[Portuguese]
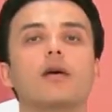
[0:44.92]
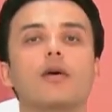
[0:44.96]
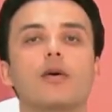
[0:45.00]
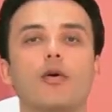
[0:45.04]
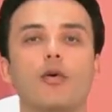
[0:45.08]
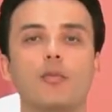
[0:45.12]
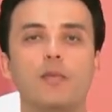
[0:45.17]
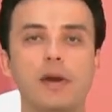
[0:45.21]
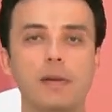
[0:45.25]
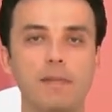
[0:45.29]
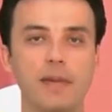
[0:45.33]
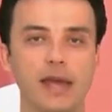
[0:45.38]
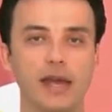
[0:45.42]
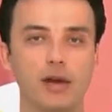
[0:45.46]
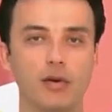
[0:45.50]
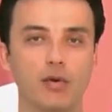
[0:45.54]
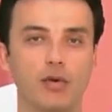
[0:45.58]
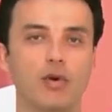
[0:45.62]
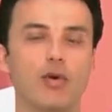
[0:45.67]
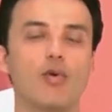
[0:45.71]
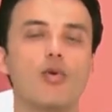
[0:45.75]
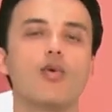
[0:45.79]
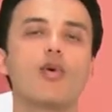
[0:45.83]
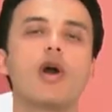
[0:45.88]
o
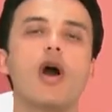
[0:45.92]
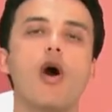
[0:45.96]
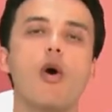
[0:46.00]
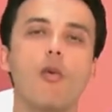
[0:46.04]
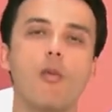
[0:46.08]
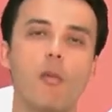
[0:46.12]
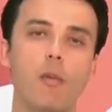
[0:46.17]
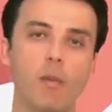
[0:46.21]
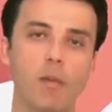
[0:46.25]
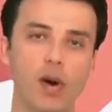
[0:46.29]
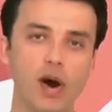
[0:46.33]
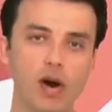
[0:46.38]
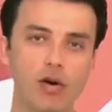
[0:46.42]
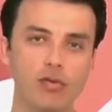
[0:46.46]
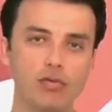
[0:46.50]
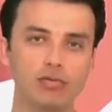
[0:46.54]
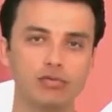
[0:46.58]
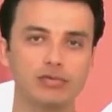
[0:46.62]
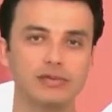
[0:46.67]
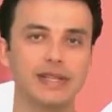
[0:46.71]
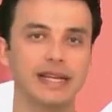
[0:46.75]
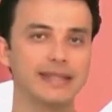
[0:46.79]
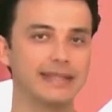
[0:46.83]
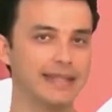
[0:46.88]
primeiro, o galpão
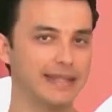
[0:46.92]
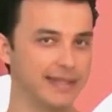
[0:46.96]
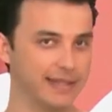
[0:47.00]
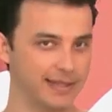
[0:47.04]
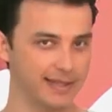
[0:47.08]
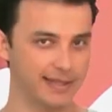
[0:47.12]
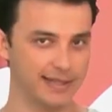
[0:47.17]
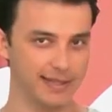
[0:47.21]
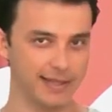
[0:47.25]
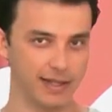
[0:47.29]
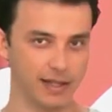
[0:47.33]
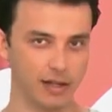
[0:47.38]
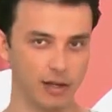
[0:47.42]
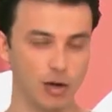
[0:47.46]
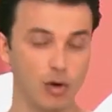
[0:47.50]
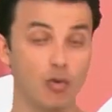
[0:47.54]
da dança,